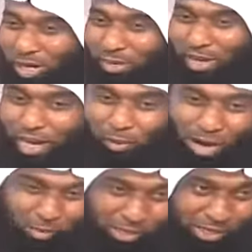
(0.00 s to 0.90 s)
مكة
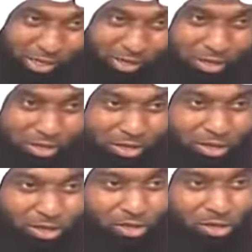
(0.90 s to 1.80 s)
لوالي المدينة
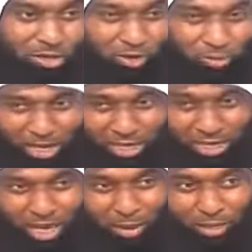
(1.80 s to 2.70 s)
مع
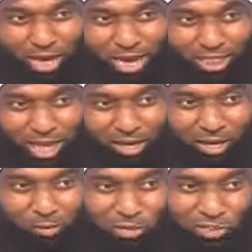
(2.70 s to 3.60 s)
كتابي
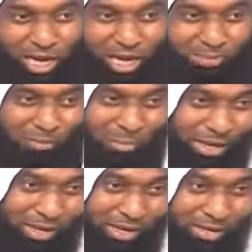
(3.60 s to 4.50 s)
هذا وصله الامام
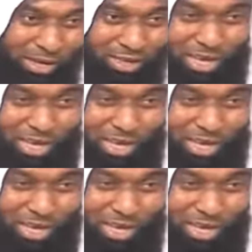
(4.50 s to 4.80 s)
مالك احنا